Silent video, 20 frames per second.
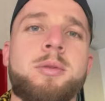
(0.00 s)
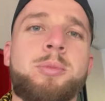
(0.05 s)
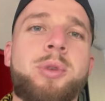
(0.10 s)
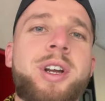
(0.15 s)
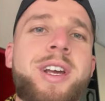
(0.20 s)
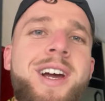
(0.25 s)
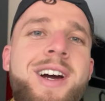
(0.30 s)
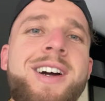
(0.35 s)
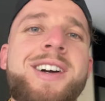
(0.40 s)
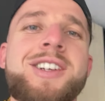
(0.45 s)
Bon les
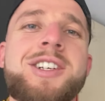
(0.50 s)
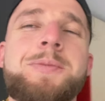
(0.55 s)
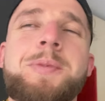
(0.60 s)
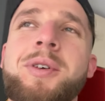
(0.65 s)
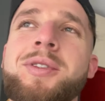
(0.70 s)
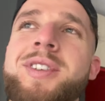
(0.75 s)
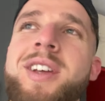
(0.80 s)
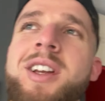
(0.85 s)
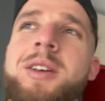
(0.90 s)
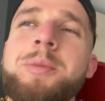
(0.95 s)
gars, j'espère
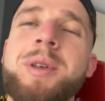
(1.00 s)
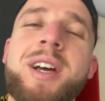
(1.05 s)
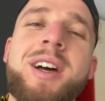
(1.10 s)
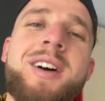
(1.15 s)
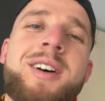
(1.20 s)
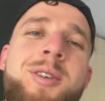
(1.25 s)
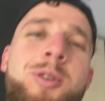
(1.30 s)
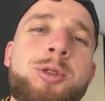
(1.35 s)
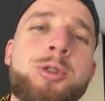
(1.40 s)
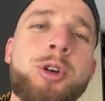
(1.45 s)
que vous allez
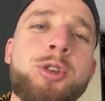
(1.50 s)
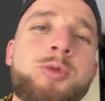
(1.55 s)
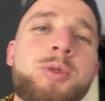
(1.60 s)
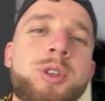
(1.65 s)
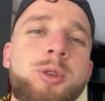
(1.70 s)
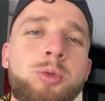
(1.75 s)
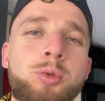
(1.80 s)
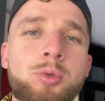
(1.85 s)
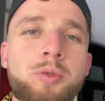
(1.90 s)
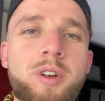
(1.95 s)
bien. Aujourd'hui,
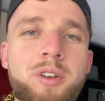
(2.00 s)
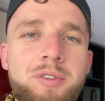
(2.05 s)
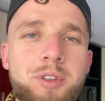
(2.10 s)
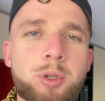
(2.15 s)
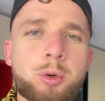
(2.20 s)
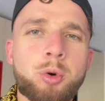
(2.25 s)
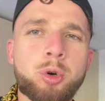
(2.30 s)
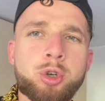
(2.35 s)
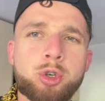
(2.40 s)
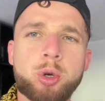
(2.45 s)
toute nouvelle
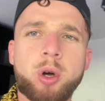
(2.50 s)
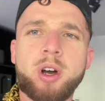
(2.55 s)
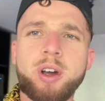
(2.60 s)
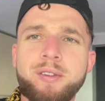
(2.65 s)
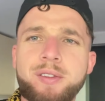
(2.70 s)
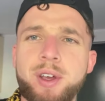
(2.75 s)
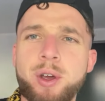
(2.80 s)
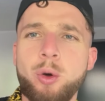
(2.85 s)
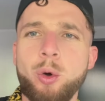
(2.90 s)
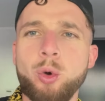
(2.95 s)
vidéo, je suis
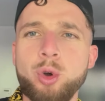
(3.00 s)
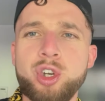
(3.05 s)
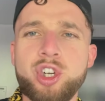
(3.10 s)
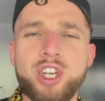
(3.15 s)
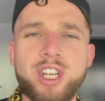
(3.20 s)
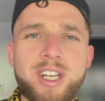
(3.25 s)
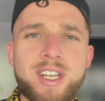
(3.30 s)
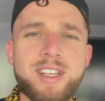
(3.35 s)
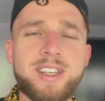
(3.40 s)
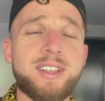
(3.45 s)
arrivé au
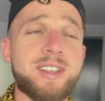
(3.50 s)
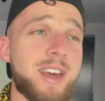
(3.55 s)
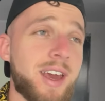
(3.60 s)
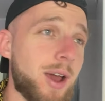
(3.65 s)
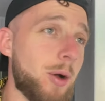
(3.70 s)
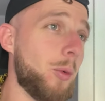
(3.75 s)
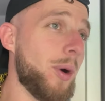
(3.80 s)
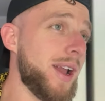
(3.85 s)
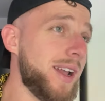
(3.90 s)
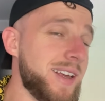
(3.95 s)
Chili. Et eh
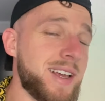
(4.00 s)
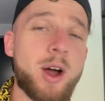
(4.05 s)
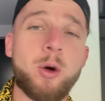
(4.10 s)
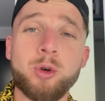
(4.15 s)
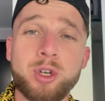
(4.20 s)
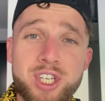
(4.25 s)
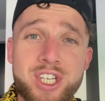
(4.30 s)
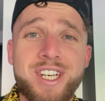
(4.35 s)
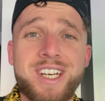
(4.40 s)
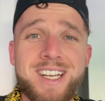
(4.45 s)
ouais les gars, au
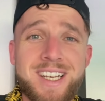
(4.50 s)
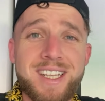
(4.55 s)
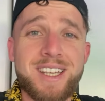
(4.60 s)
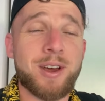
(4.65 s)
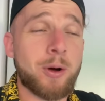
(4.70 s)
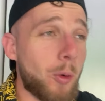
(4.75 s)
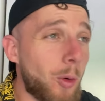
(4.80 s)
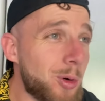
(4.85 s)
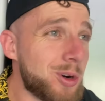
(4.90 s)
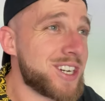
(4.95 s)
Chili,
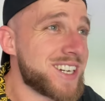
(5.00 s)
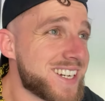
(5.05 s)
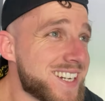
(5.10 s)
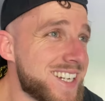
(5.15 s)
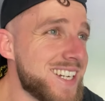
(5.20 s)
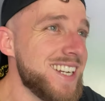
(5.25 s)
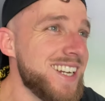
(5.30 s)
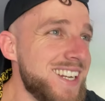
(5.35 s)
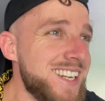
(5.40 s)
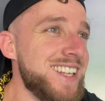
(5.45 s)
au
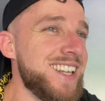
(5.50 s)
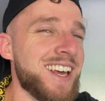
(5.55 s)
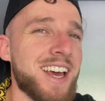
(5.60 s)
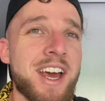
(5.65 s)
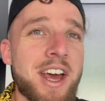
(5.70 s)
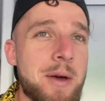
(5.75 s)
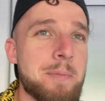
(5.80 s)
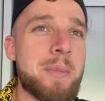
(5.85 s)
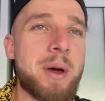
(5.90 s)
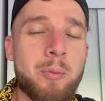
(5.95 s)
Chili.
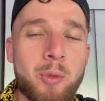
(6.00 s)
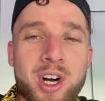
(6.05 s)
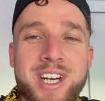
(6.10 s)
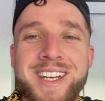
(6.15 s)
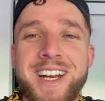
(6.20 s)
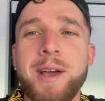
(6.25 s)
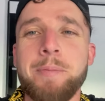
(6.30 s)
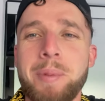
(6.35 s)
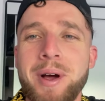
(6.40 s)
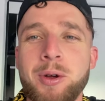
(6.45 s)
Même moi, je
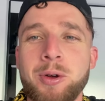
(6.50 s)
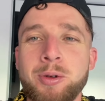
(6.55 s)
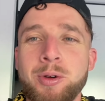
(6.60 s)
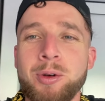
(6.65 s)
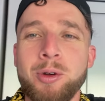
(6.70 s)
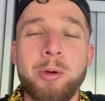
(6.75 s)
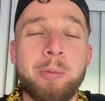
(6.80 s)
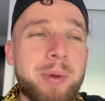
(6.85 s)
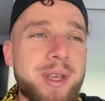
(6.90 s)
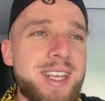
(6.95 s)
savais pas que
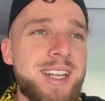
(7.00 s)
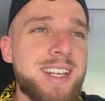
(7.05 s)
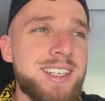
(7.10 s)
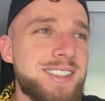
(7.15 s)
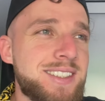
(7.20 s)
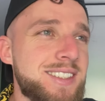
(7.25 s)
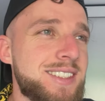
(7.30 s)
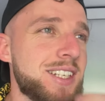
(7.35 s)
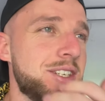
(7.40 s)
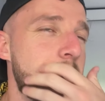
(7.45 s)
le, pays
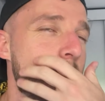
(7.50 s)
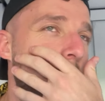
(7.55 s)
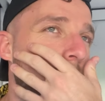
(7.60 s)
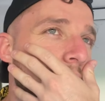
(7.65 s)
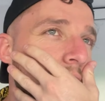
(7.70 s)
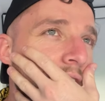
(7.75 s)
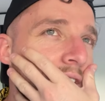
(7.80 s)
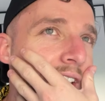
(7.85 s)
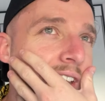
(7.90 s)
existait, tu vois.